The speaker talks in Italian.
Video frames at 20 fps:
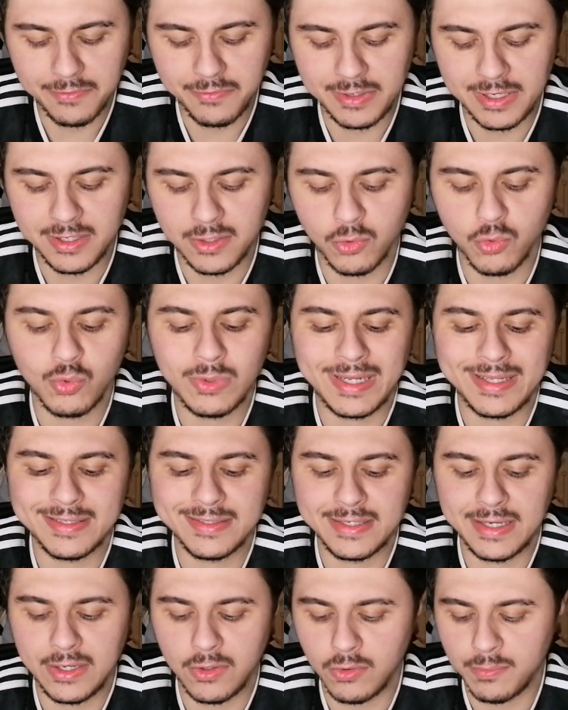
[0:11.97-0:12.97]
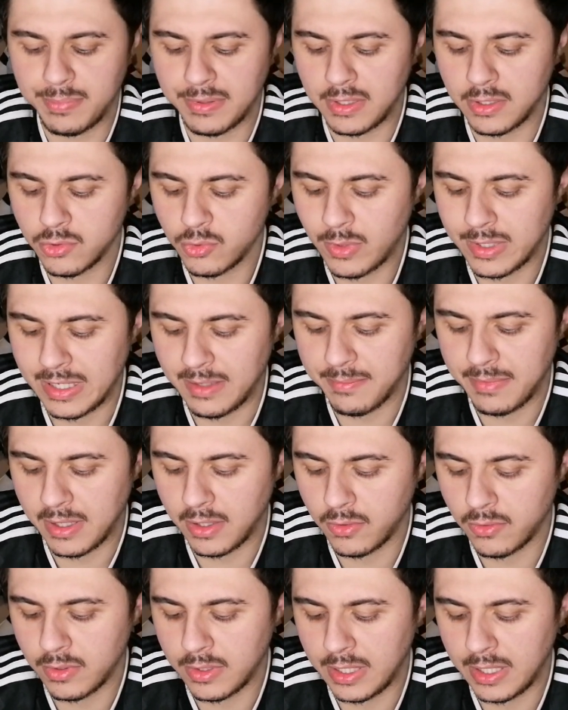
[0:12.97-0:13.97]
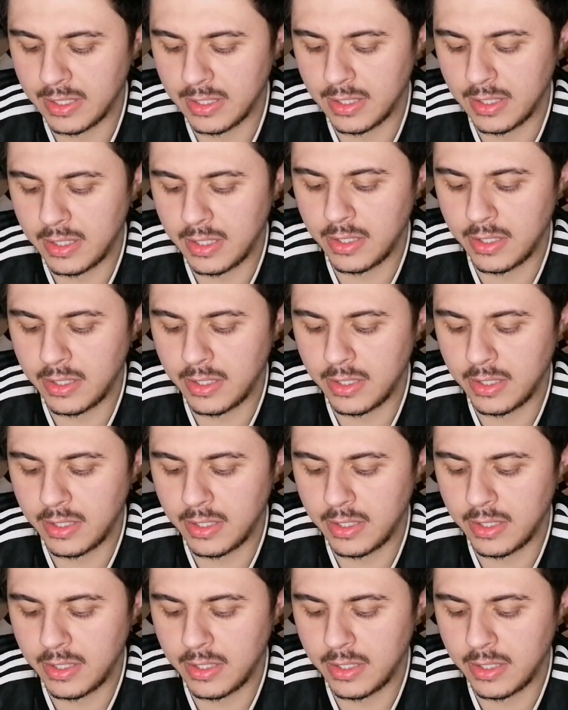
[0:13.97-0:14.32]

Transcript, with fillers: finito 1-0 per la squadra bianconera.